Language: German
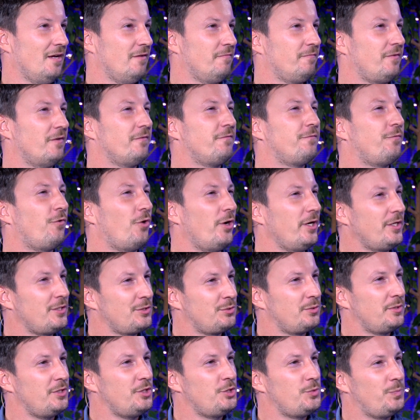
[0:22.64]

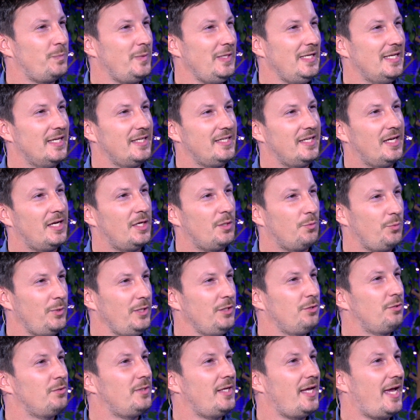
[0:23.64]
Verfolgst du die Spiele der
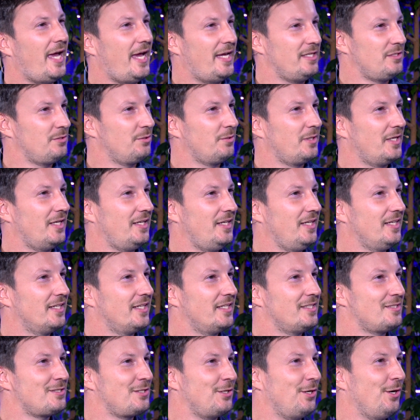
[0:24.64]
Win-to-the-Eishockey-Liga
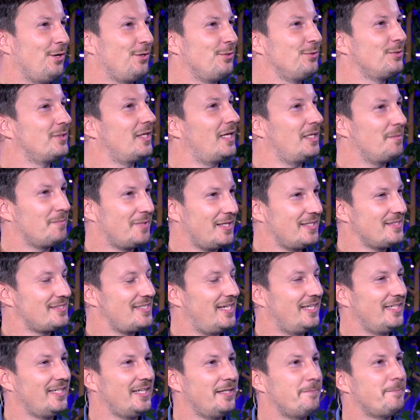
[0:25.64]
jetzt auch unter einem ganz
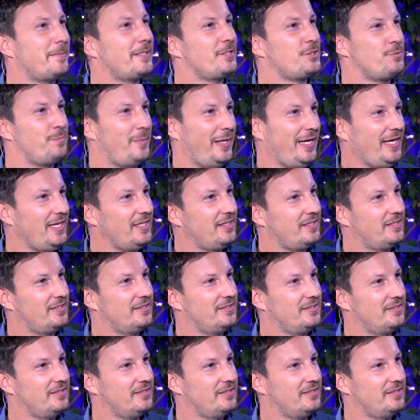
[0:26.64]
anderen Aspekt?